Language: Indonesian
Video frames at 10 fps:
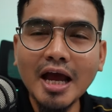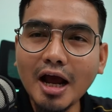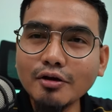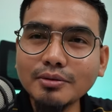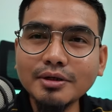
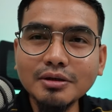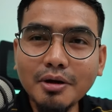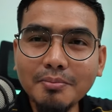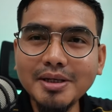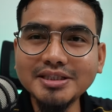Kalau
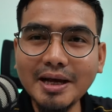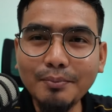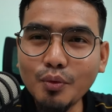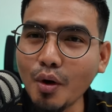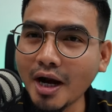teman-teman bisa
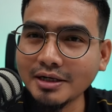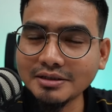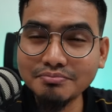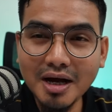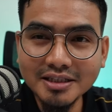
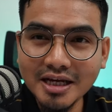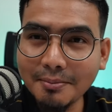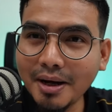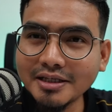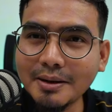buat
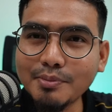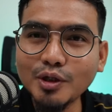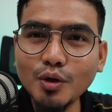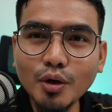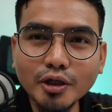banyak-banyak
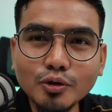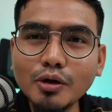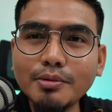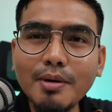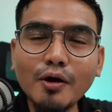video itu
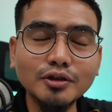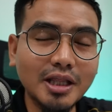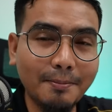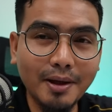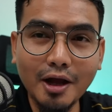lebih bagus.
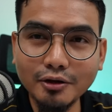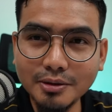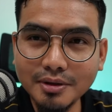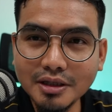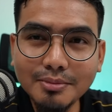Tapi kalau
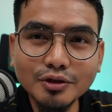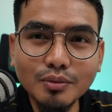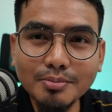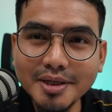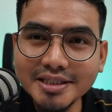teman-teman
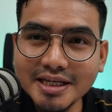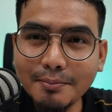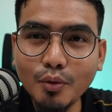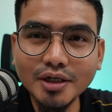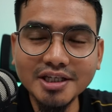cuma bisa
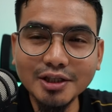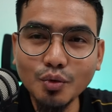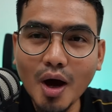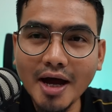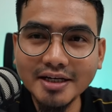buat
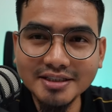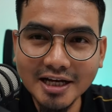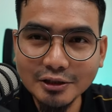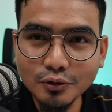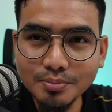satu hari
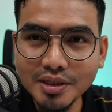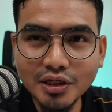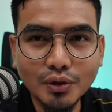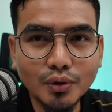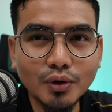satu
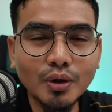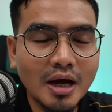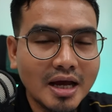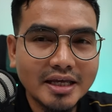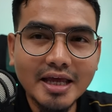video,
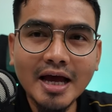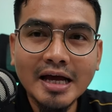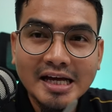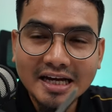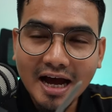ya
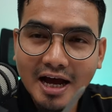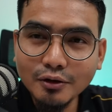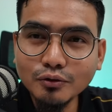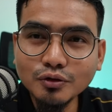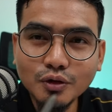
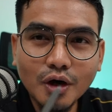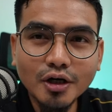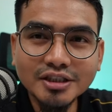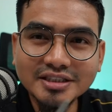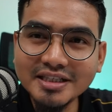harus
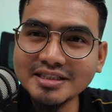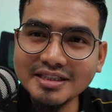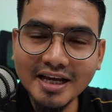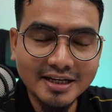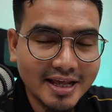konsisten.